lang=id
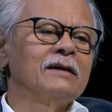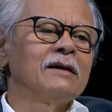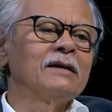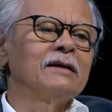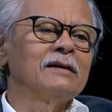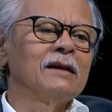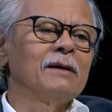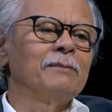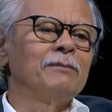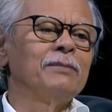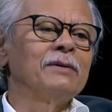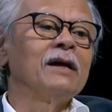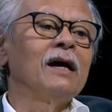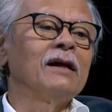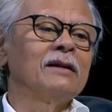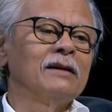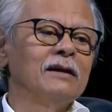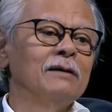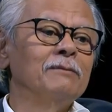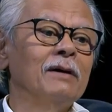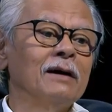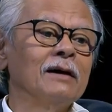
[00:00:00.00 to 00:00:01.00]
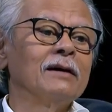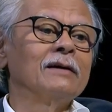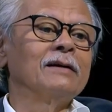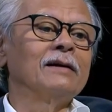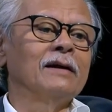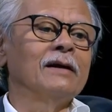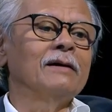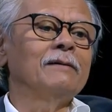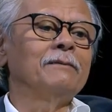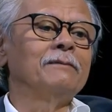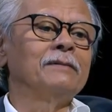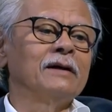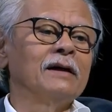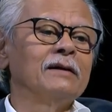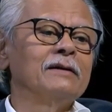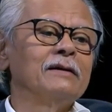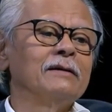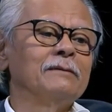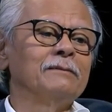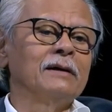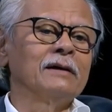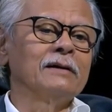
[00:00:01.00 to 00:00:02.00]
aja kita prihatin banget ya,
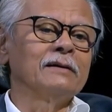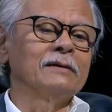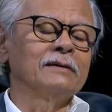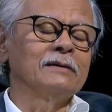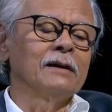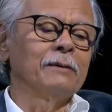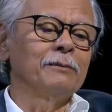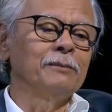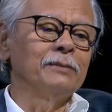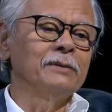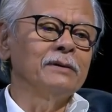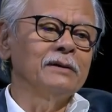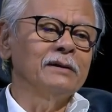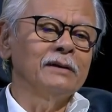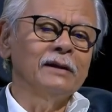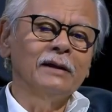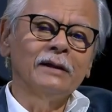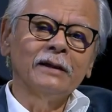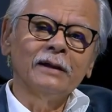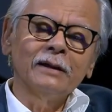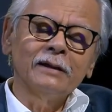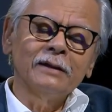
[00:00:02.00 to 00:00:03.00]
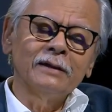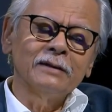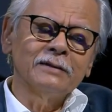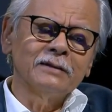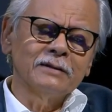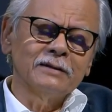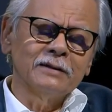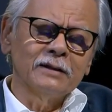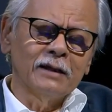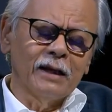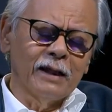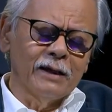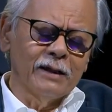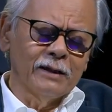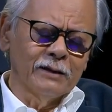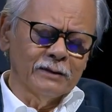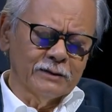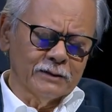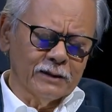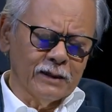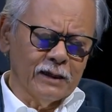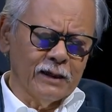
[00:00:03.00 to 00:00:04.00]
prihatin banget. Tapi di sisi lain
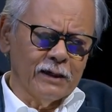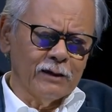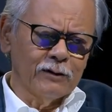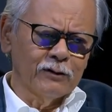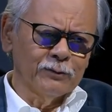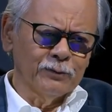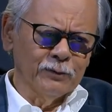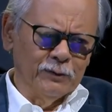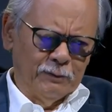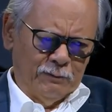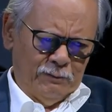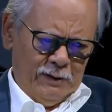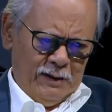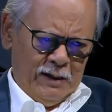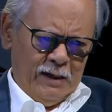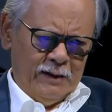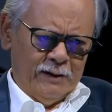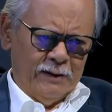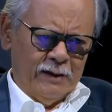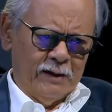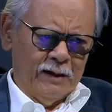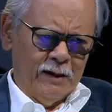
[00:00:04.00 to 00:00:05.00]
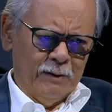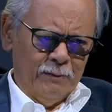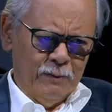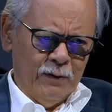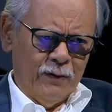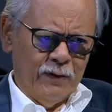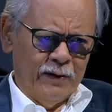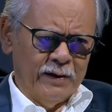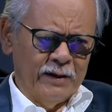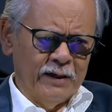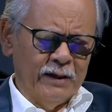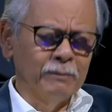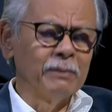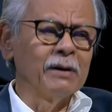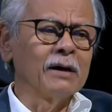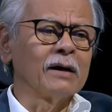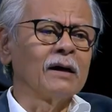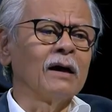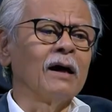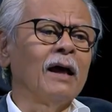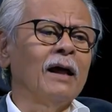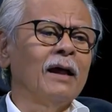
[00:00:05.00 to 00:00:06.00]
saya harus mengatakan bahwa ini
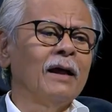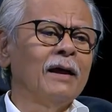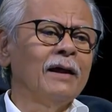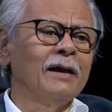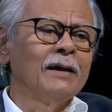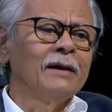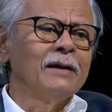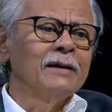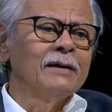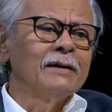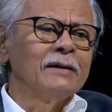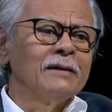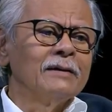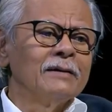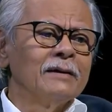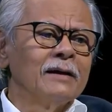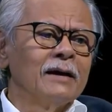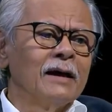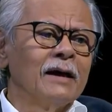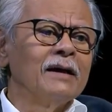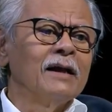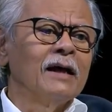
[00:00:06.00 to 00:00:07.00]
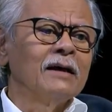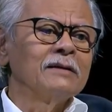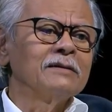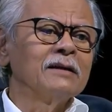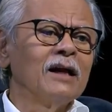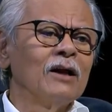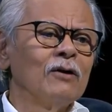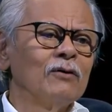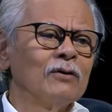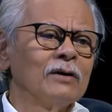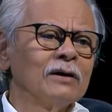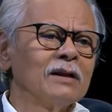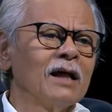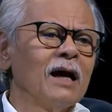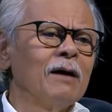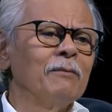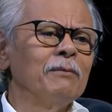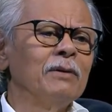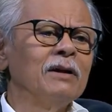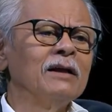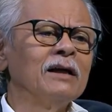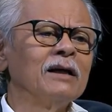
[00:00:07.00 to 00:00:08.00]
berkah. Ada selalu kita
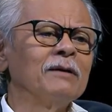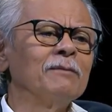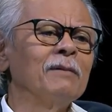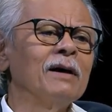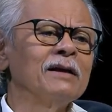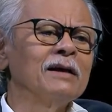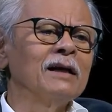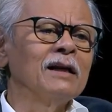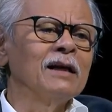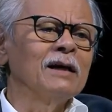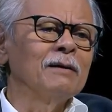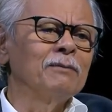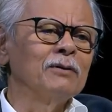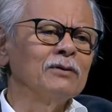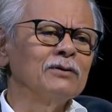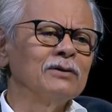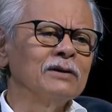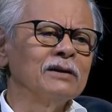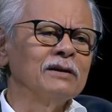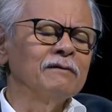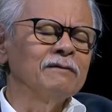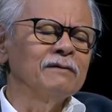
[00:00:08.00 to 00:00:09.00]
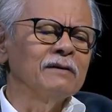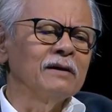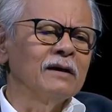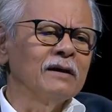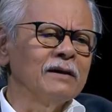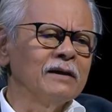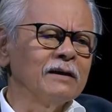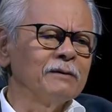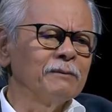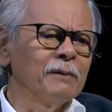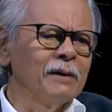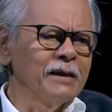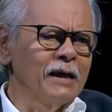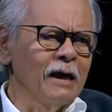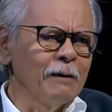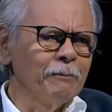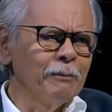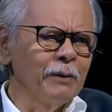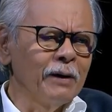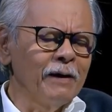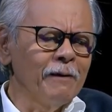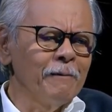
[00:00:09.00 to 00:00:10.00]
ambil hikmahnya lah, positifnya.
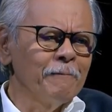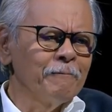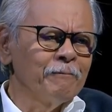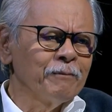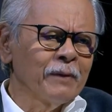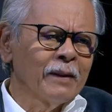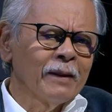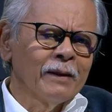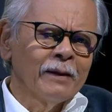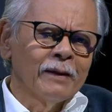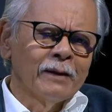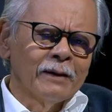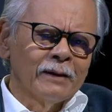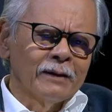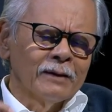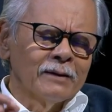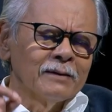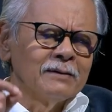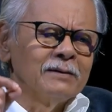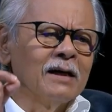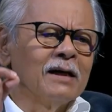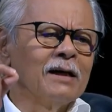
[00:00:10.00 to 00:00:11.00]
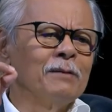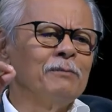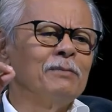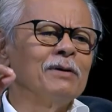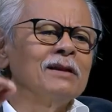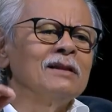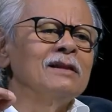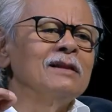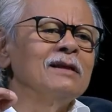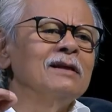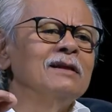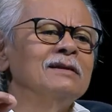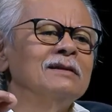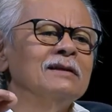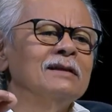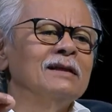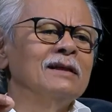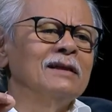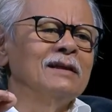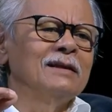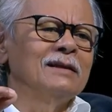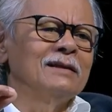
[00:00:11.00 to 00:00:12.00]
Hikmahnya apa? Jangan berhenti di
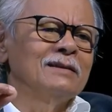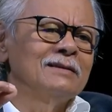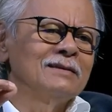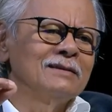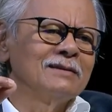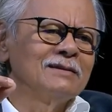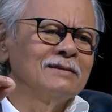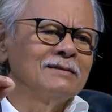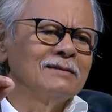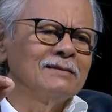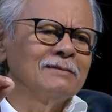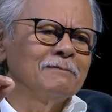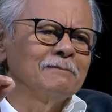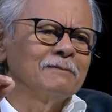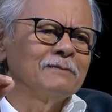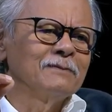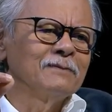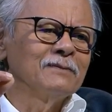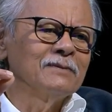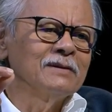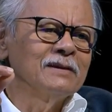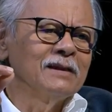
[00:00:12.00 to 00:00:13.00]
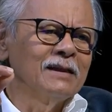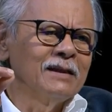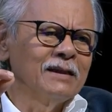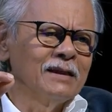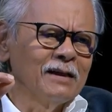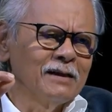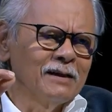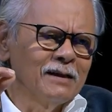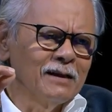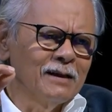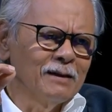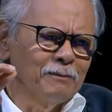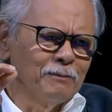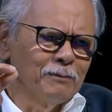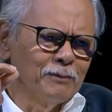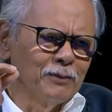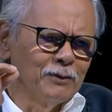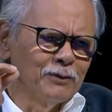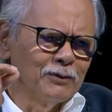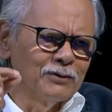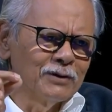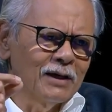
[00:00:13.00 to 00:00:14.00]
sini. Ini adalah
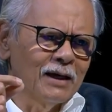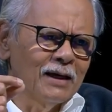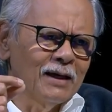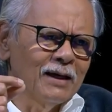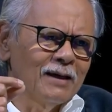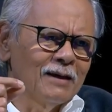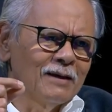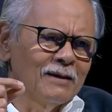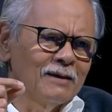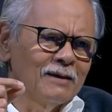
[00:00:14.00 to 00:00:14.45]
puncak